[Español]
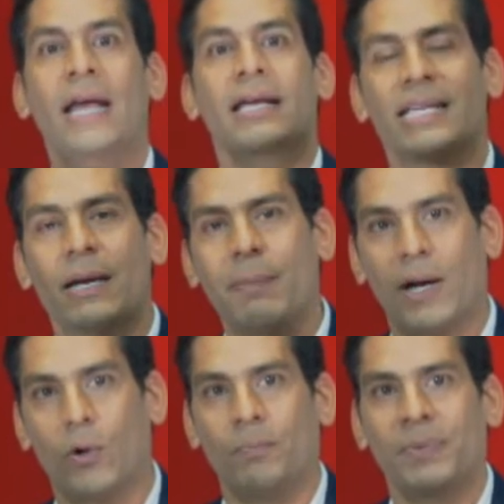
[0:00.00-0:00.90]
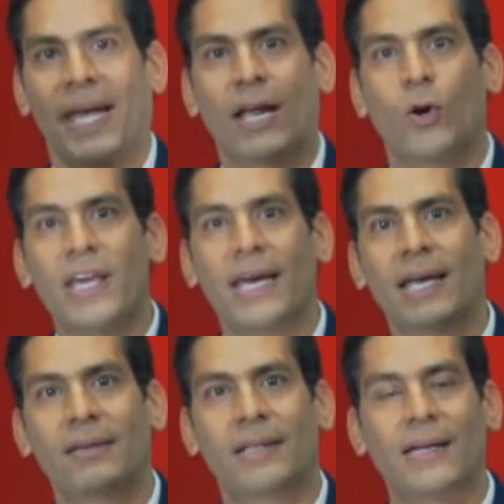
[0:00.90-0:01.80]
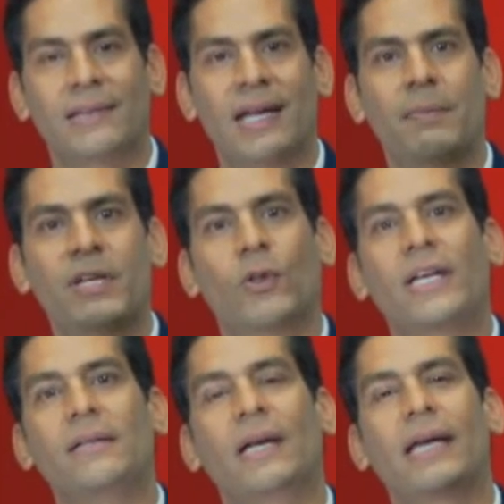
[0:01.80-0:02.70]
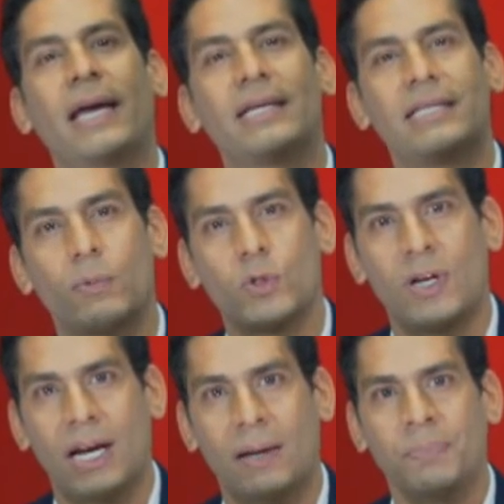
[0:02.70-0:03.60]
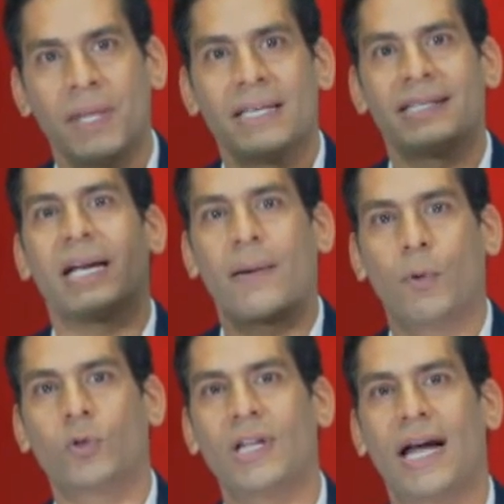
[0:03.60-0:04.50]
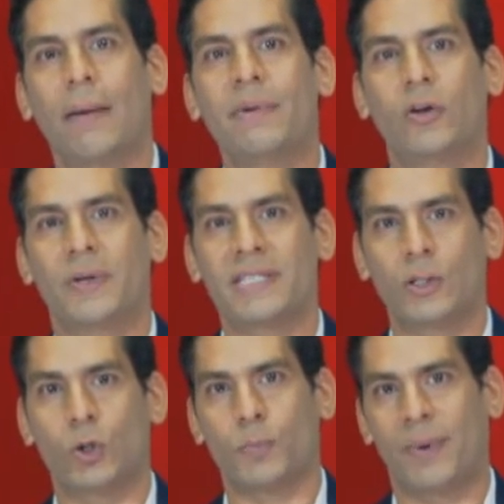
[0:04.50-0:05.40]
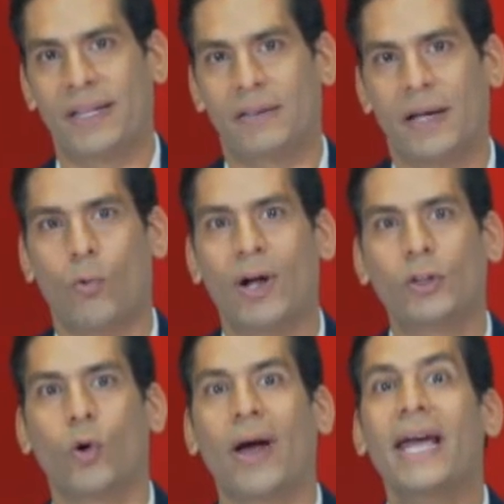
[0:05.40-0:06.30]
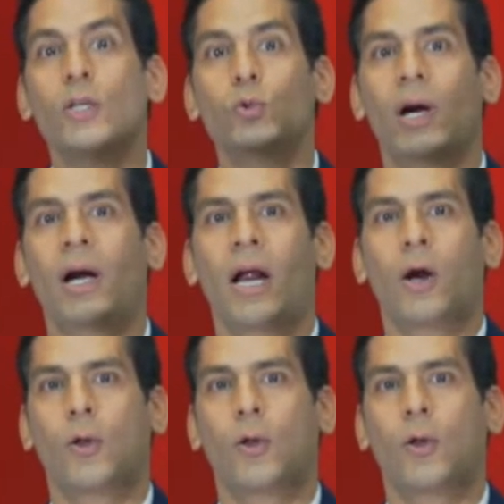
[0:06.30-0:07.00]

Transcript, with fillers: Sin embargo, el origen del término de inteligencia emocional se remonta a 1920, cuando Edward